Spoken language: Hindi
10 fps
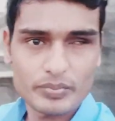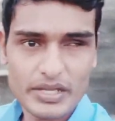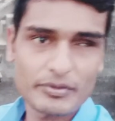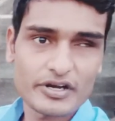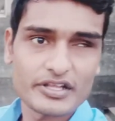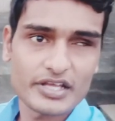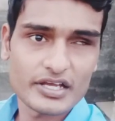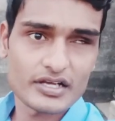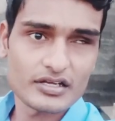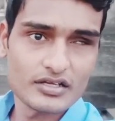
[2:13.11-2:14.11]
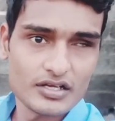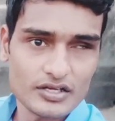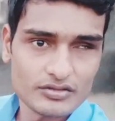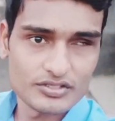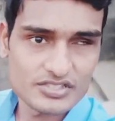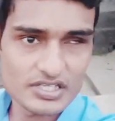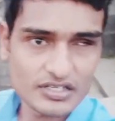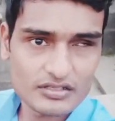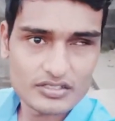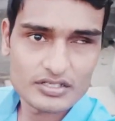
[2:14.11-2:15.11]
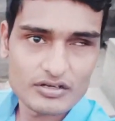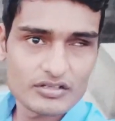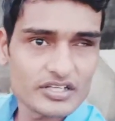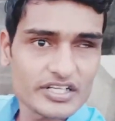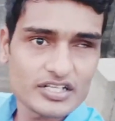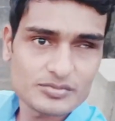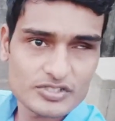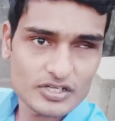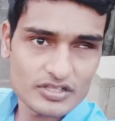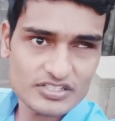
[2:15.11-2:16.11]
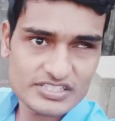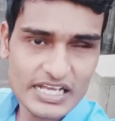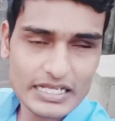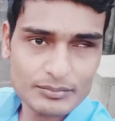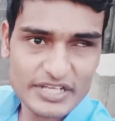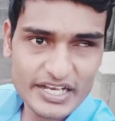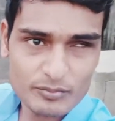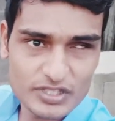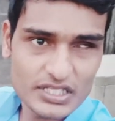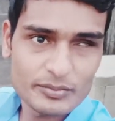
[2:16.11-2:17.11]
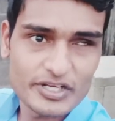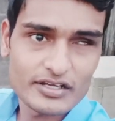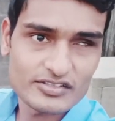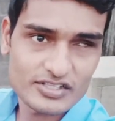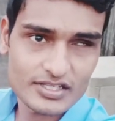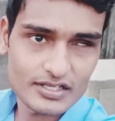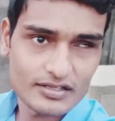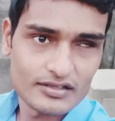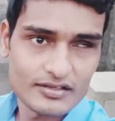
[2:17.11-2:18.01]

कैमरा नहीं आएगा तो इसीलिए ये अंदर से अंदर से जाके आप डायरेक्ट मंदिर में निकल सकते हैं